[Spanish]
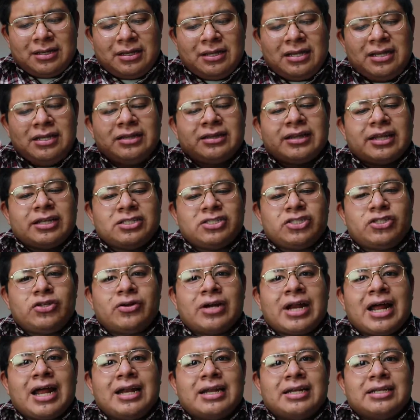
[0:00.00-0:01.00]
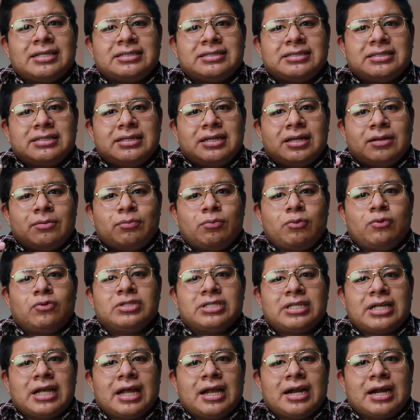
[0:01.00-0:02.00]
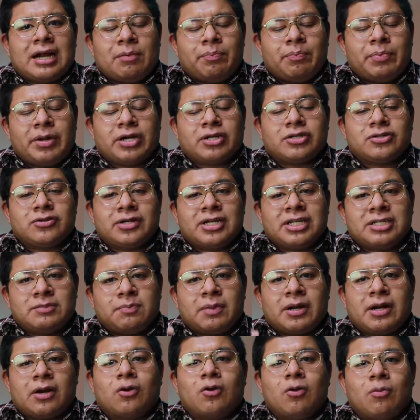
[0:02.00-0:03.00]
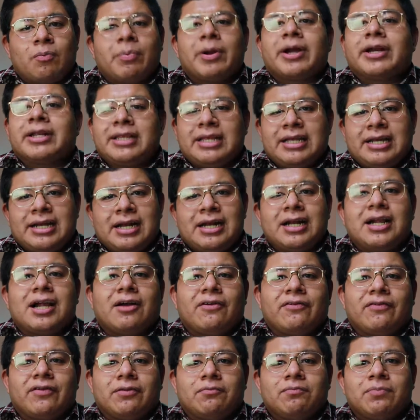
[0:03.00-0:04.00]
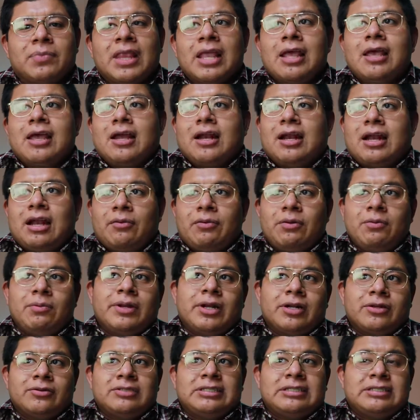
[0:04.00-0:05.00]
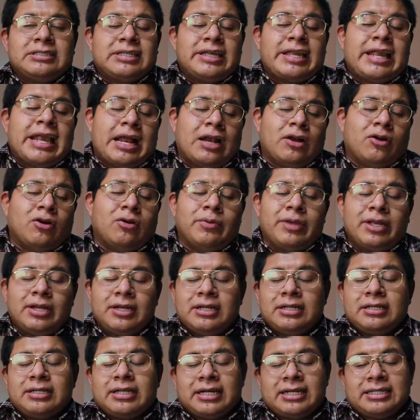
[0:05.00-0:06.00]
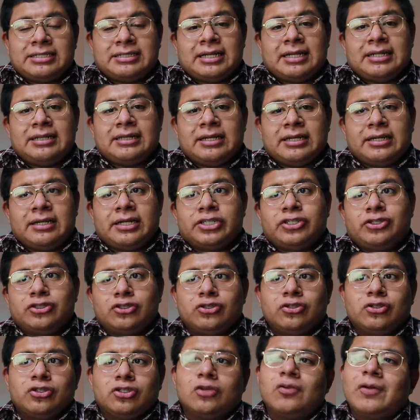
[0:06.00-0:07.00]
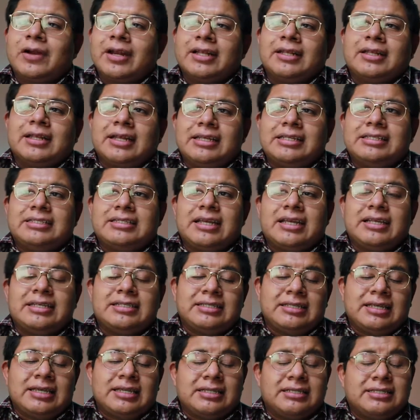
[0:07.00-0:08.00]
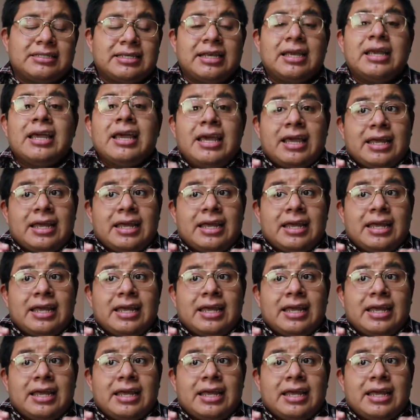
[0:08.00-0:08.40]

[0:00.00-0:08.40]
intencionales en buscar a personas para compartir el café. La Biblia nos enseña algo bien interesante en Hechos 2.46 que dice,